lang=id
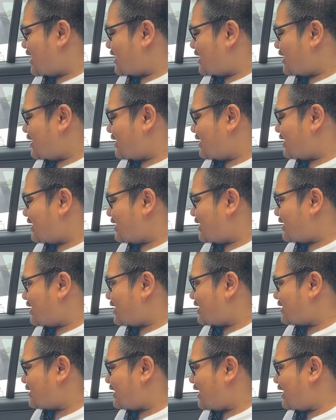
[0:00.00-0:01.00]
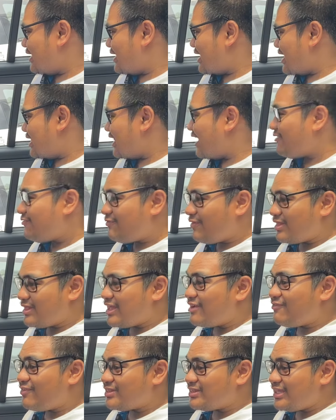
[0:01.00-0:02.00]
uh, tiga level.
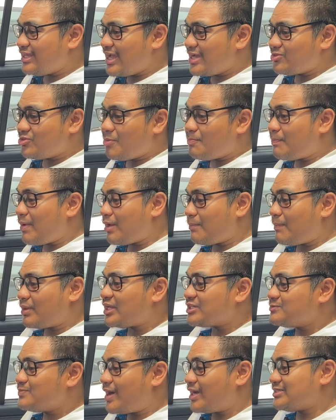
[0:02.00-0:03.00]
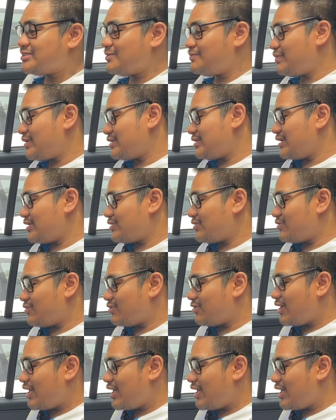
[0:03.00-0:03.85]
Level 3 itu paling panas banget seperti itu.